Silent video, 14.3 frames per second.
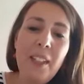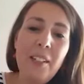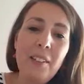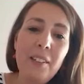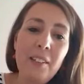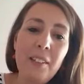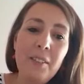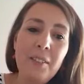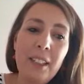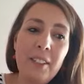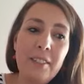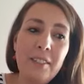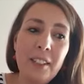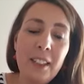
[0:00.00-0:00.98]
Euh, on
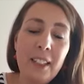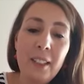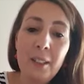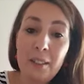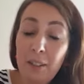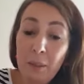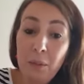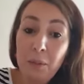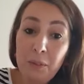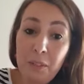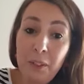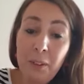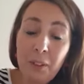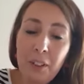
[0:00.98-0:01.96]
avait, et c'est ce qu'on
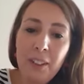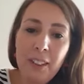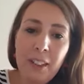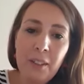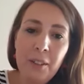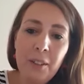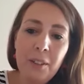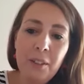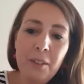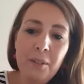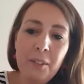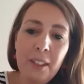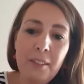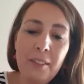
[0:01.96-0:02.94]
fait encore d'ailleurs,
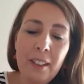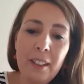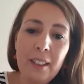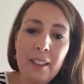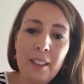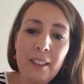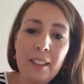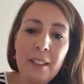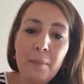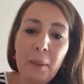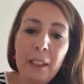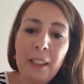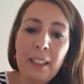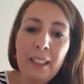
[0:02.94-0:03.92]
on avait un
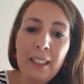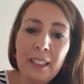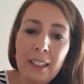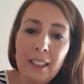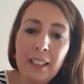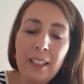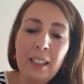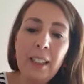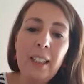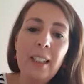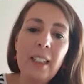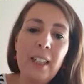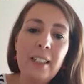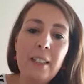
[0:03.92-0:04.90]
esprit critique,
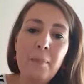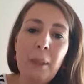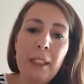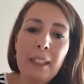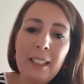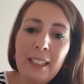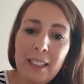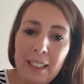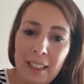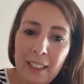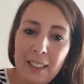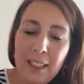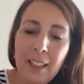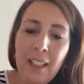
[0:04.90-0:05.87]
un esprit
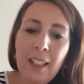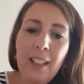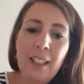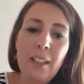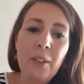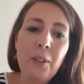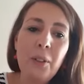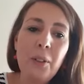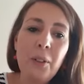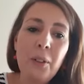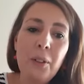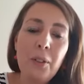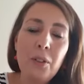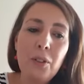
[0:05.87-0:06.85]
clinique,
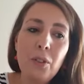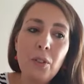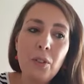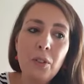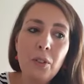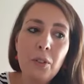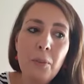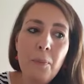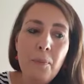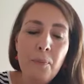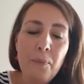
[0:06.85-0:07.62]
euh, sans,